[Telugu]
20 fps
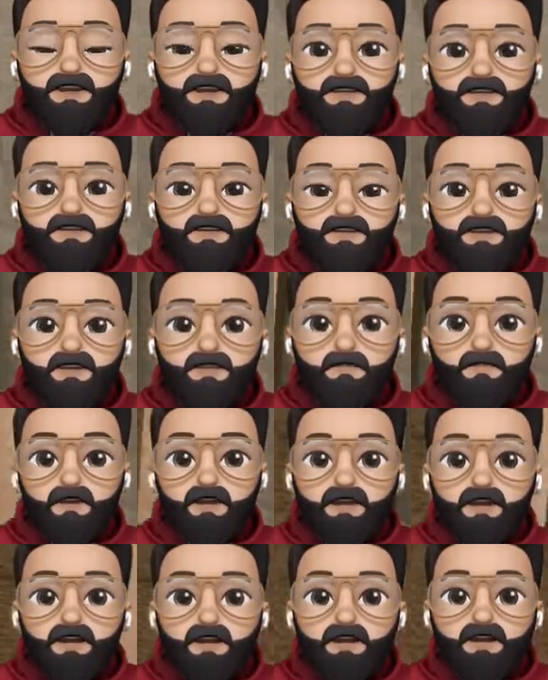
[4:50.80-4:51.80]
ఎక్కడ కొట్టాలి
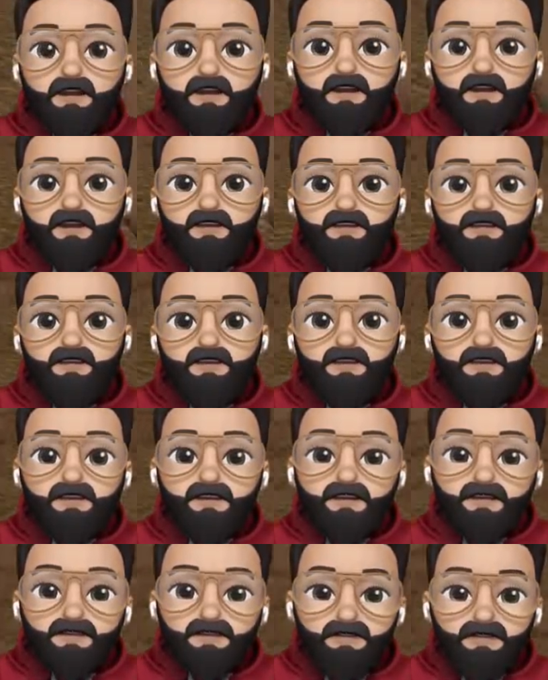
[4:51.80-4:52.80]
అబ్బాయి డాడ
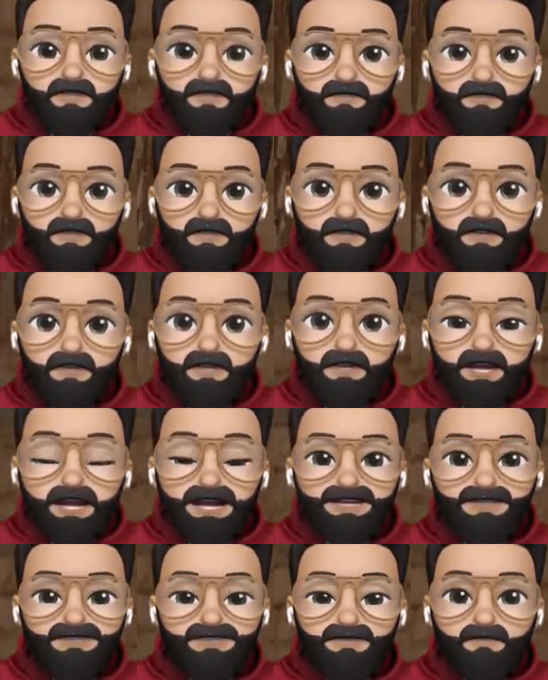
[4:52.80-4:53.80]
ఆ
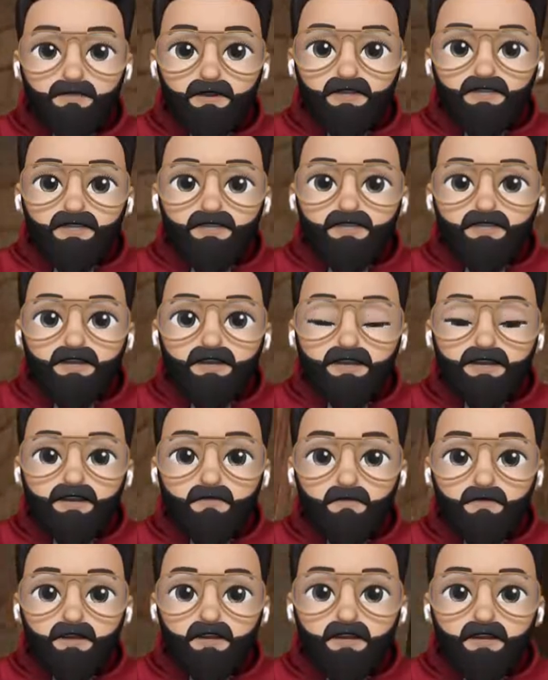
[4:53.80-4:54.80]
గ్యాంగ్ సింబల్స్ అయితే నాకు
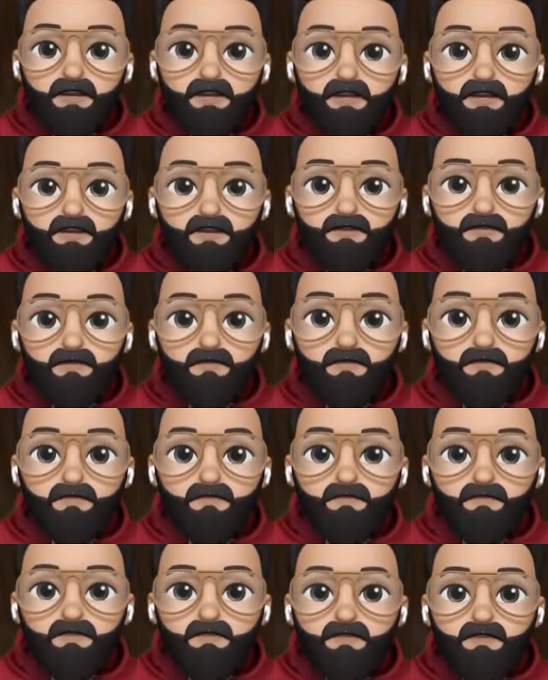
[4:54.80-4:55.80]
కనపడట్లా
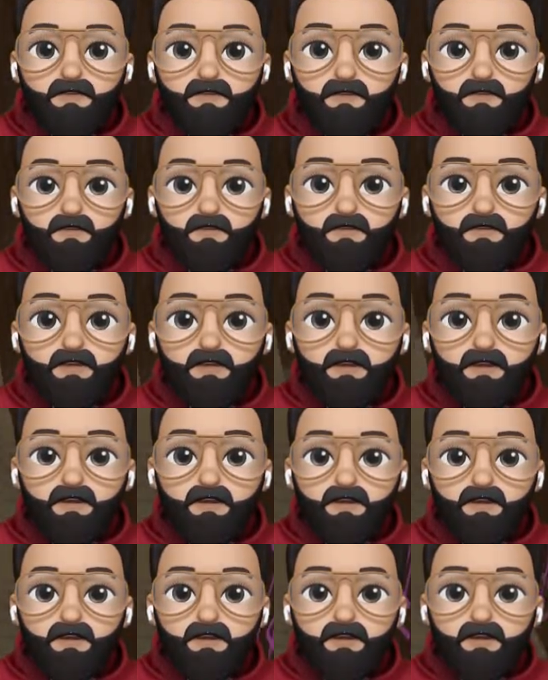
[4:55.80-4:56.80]
ఓకే
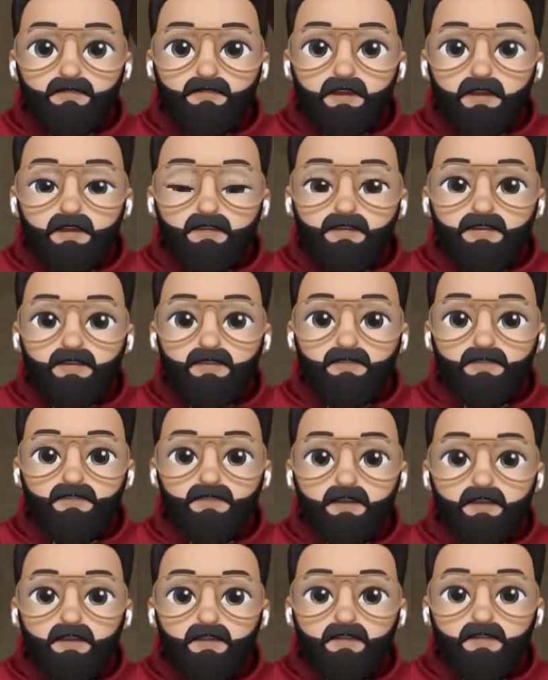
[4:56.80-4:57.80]
యా ఇక్కడ
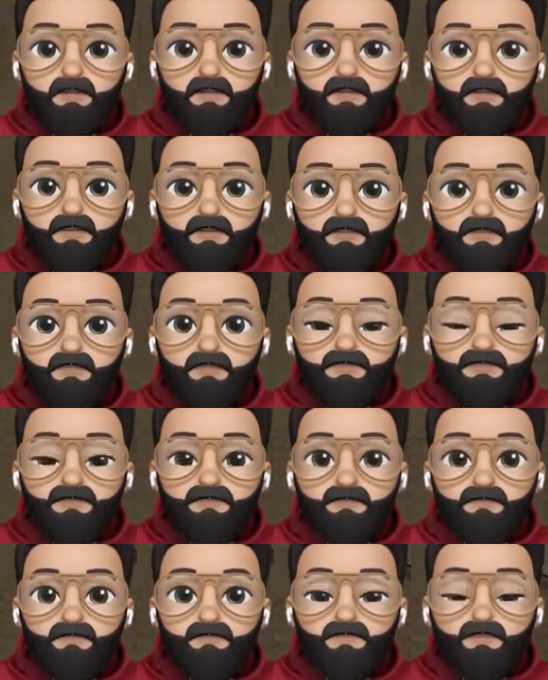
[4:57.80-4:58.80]
ఉంది
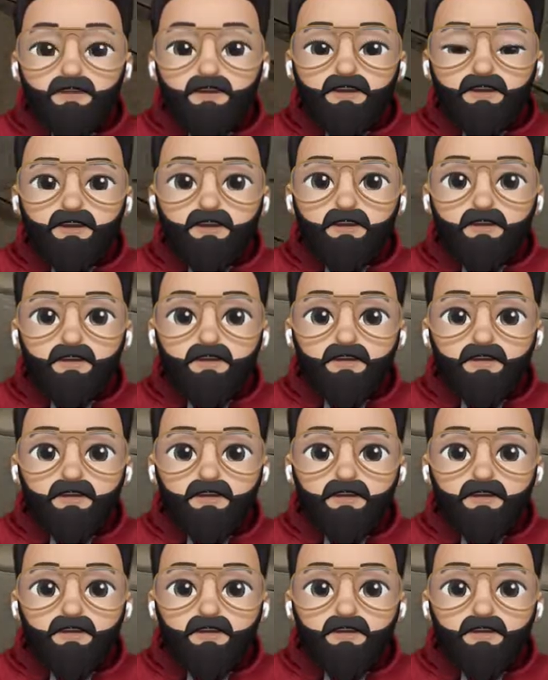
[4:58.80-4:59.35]
చూసుకుంటున్నా